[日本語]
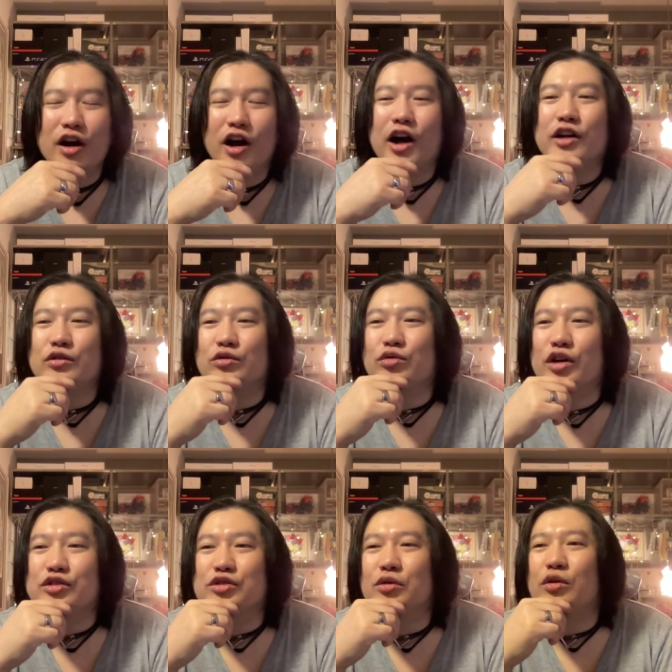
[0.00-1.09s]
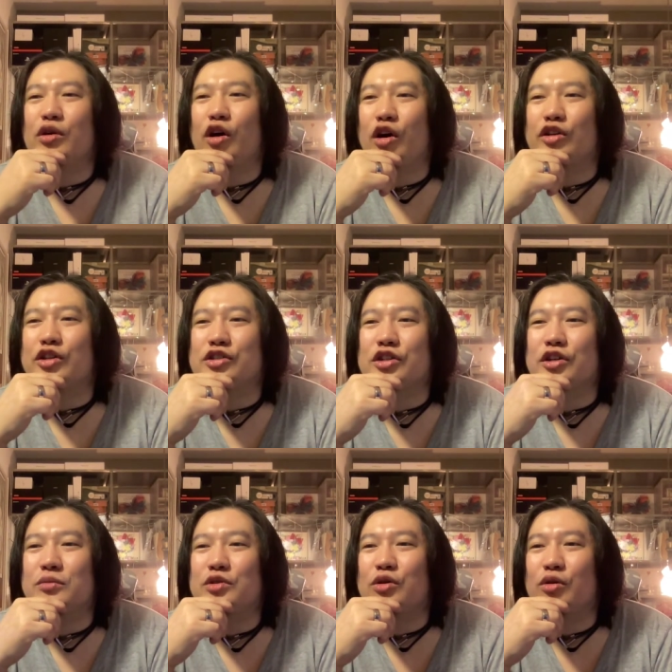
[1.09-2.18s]
ああいうのとか一応あ形だけ
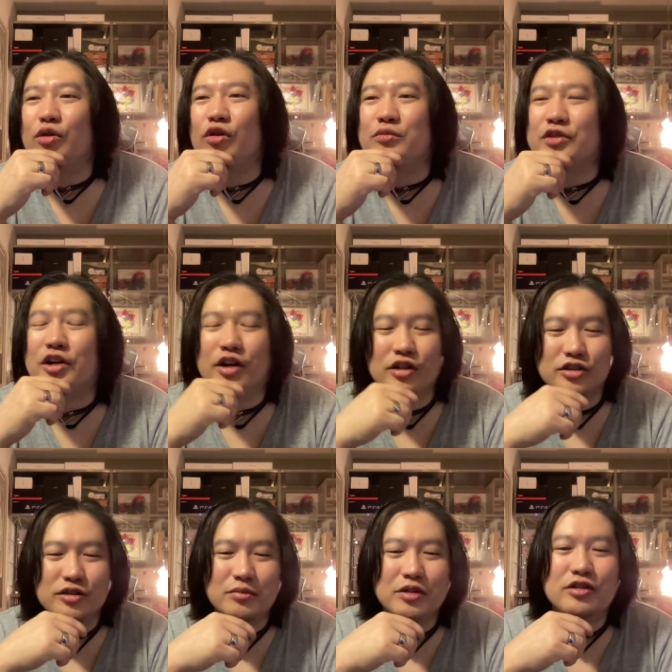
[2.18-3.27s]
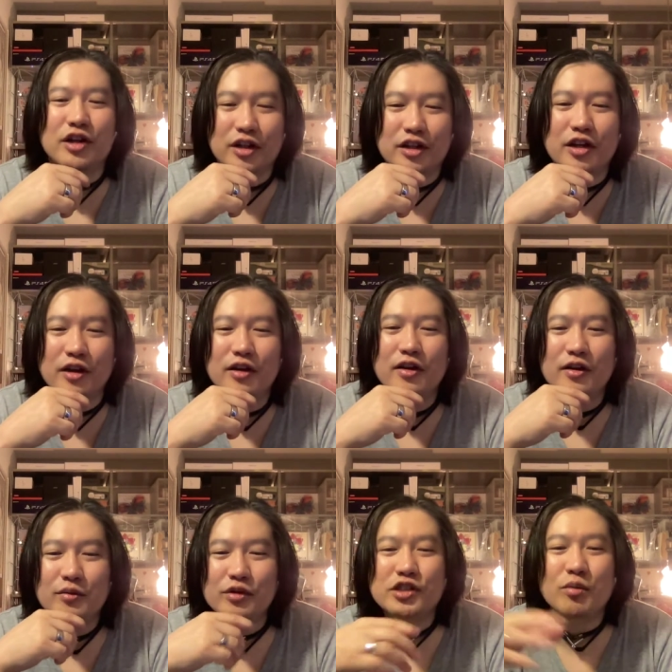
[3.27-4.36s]
見とこうみたいな感じで見るだけ
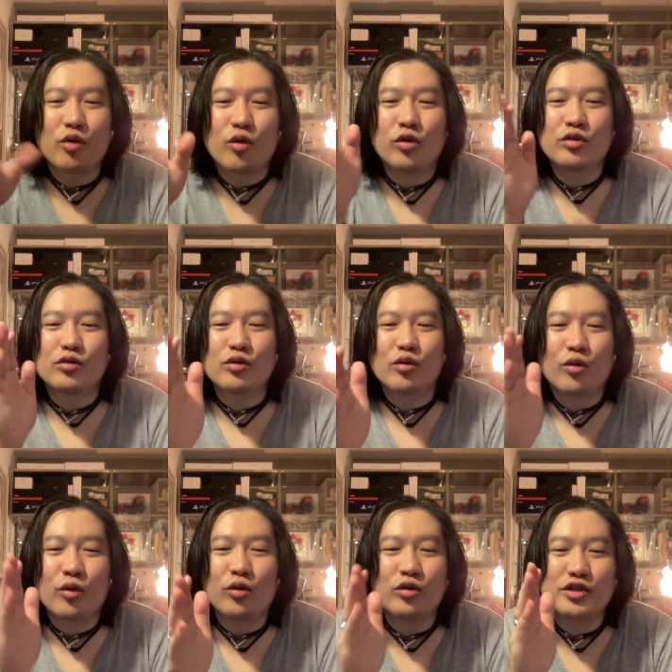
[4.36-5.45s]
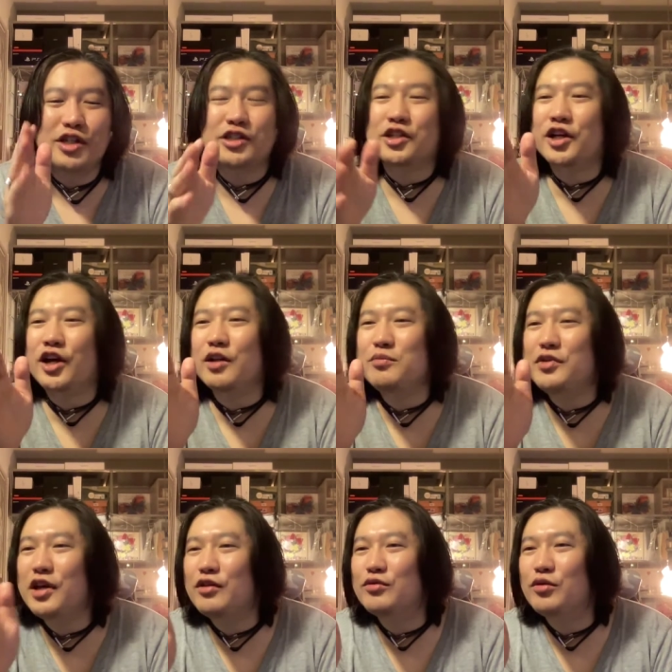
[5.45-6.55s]
でしかもこのこの座席から
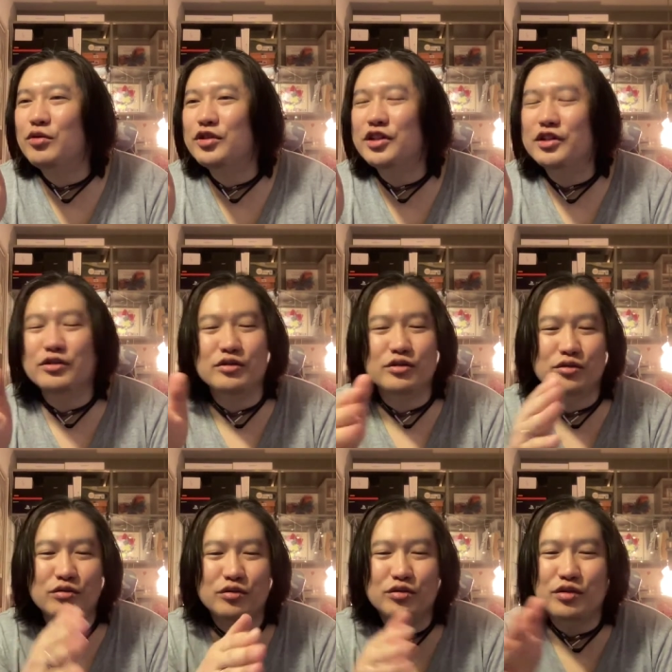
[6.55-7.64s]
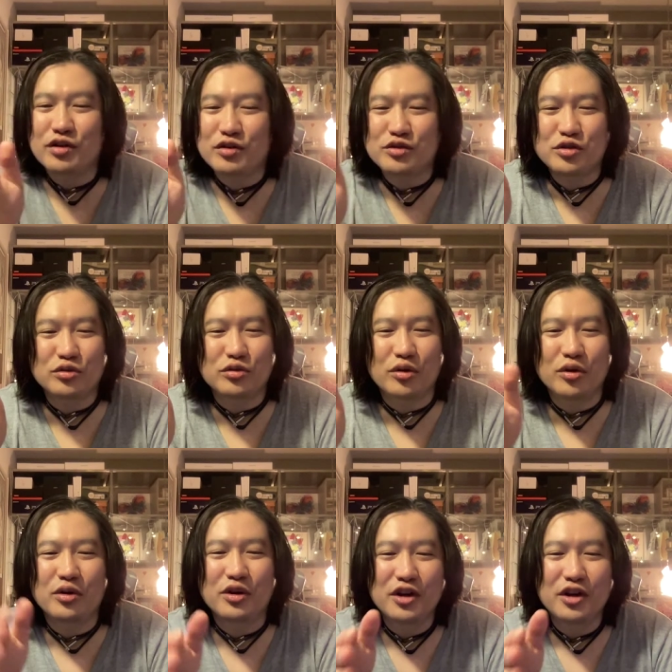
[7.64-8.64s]
見えるようにちょっと